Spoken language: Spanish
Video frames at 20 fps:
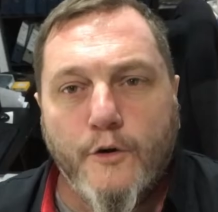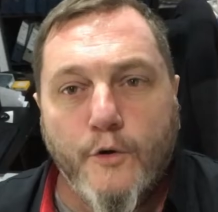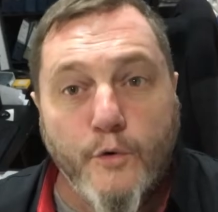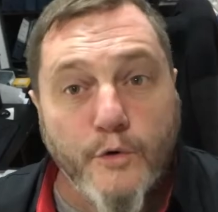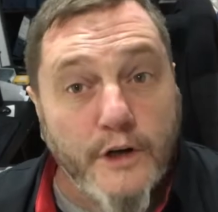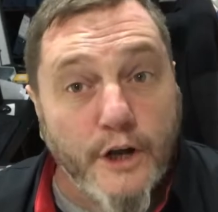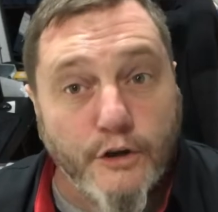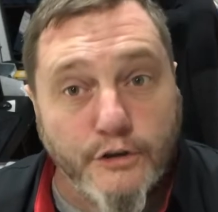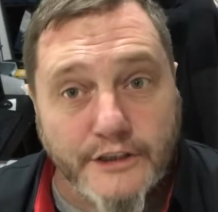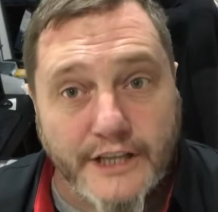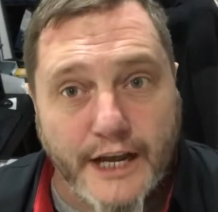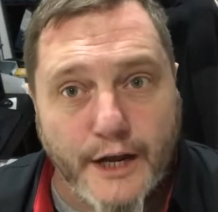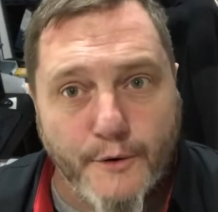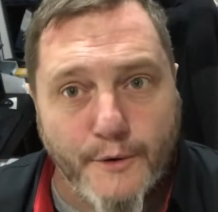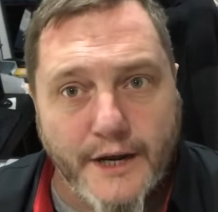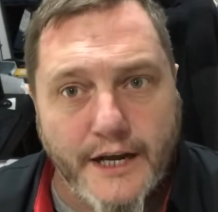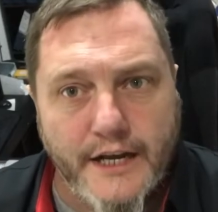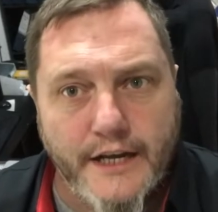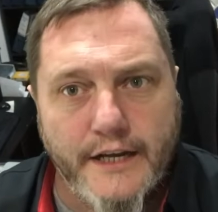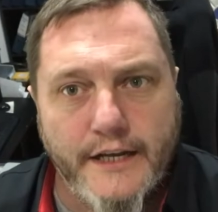Una
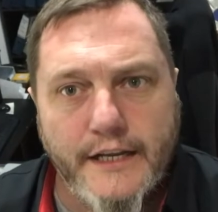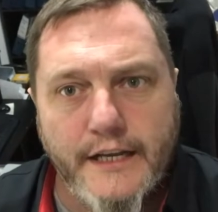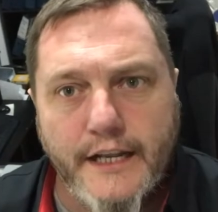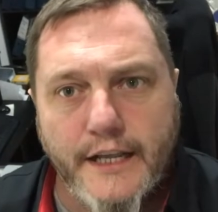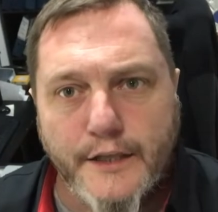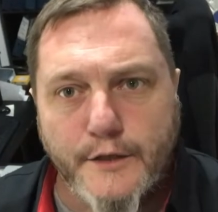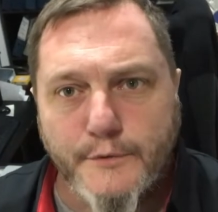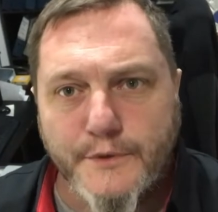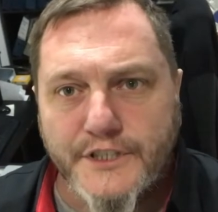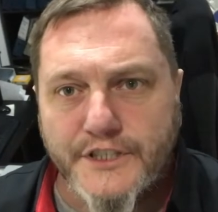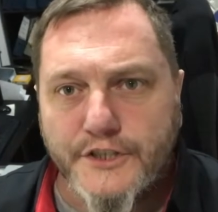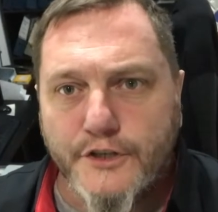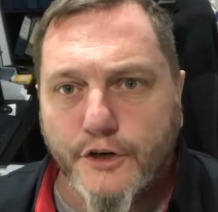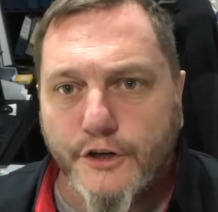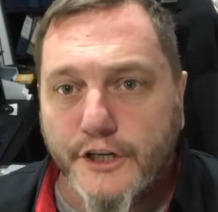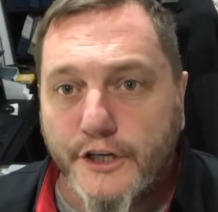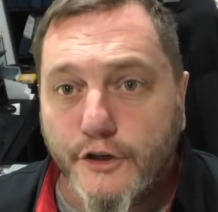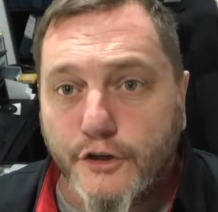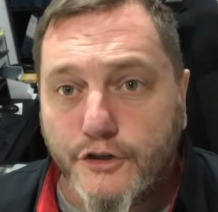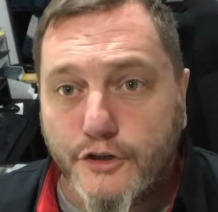octava es la
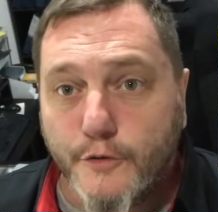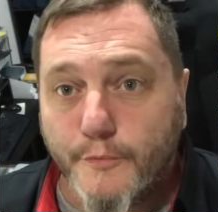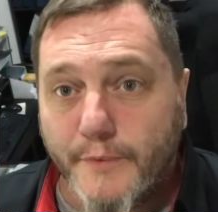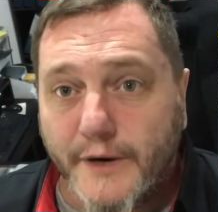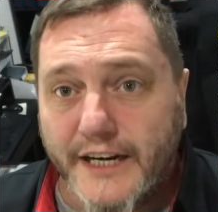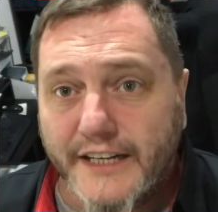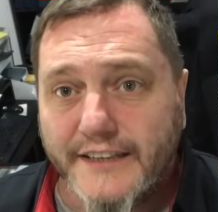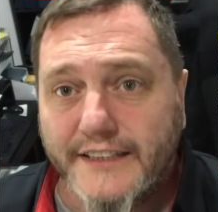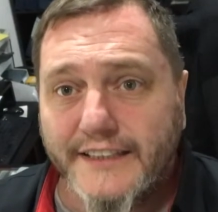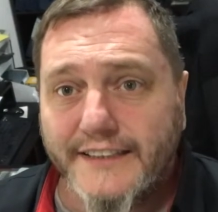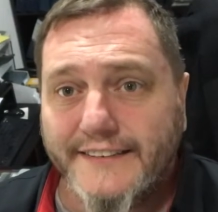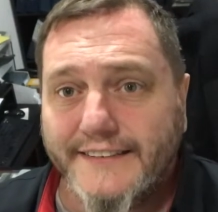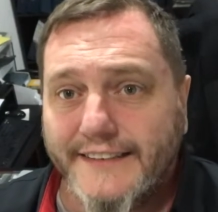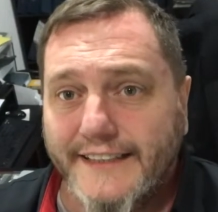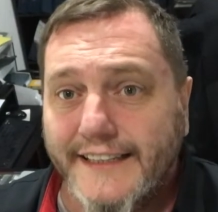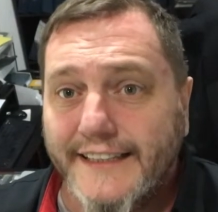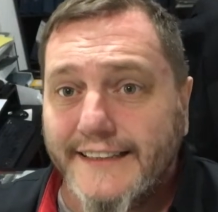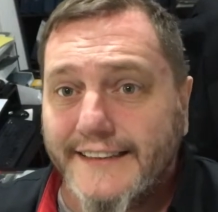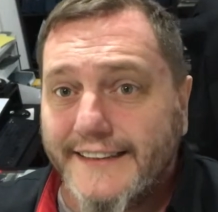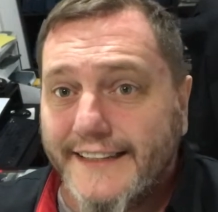división en ocho partes
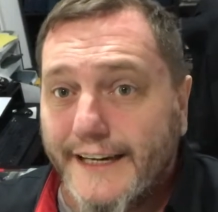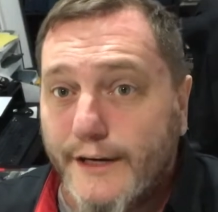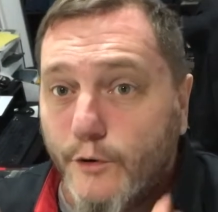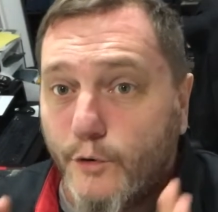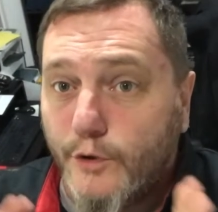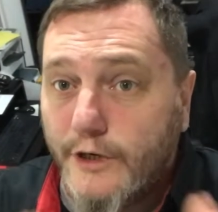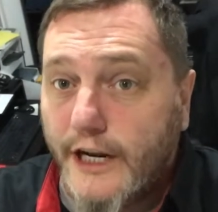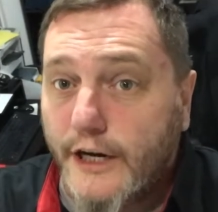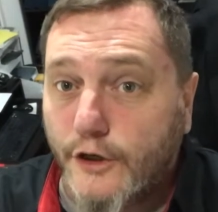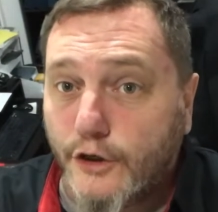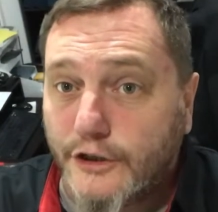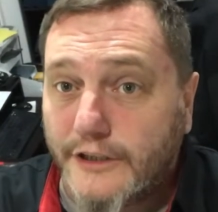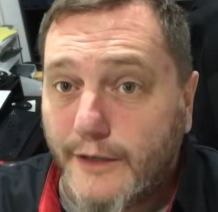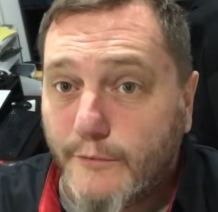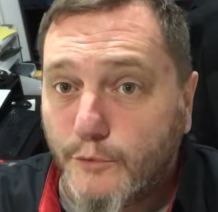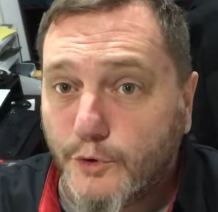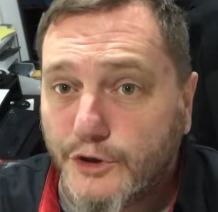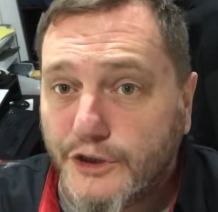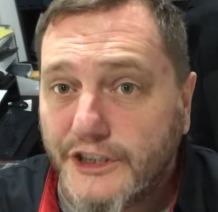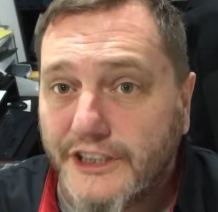entre una
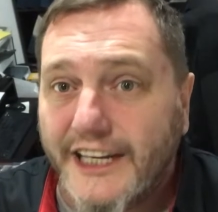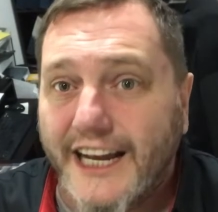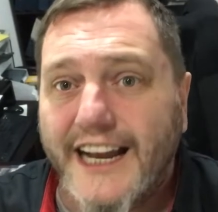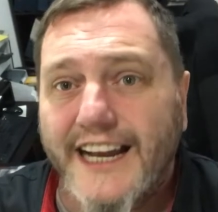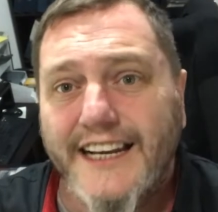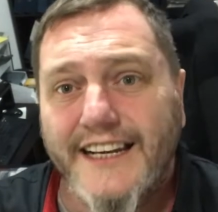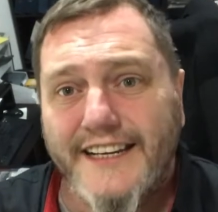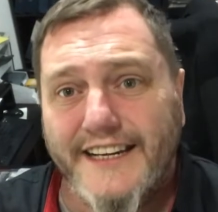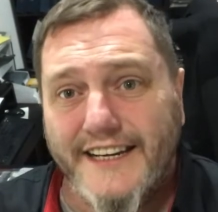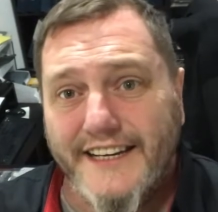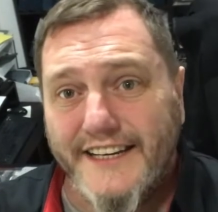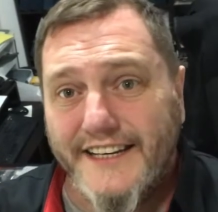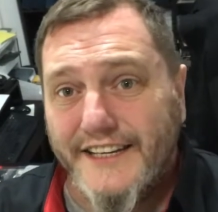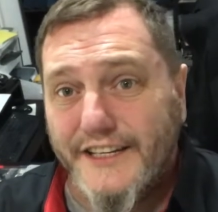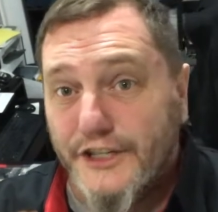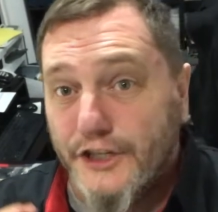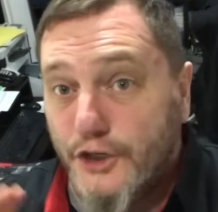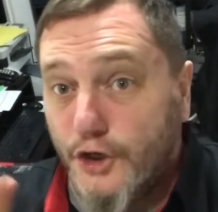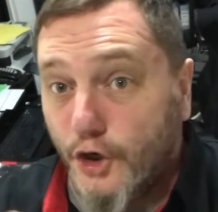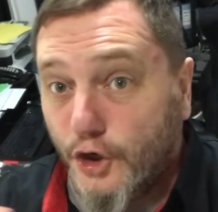nota musical
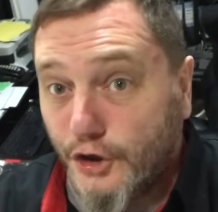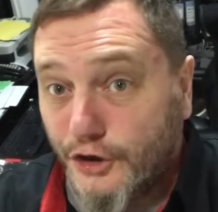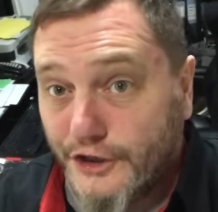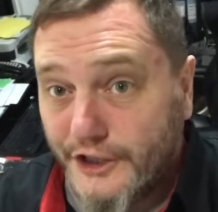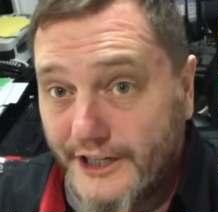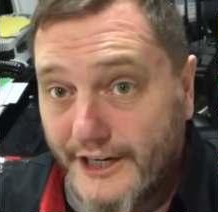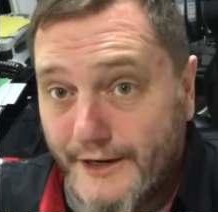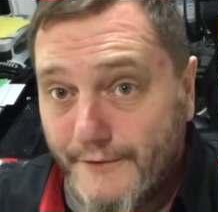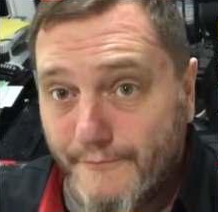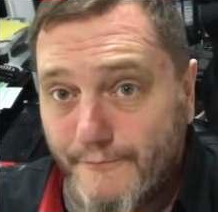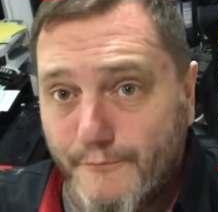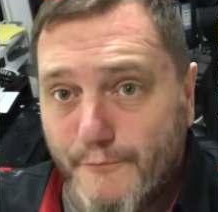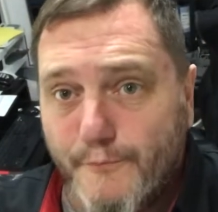y otra,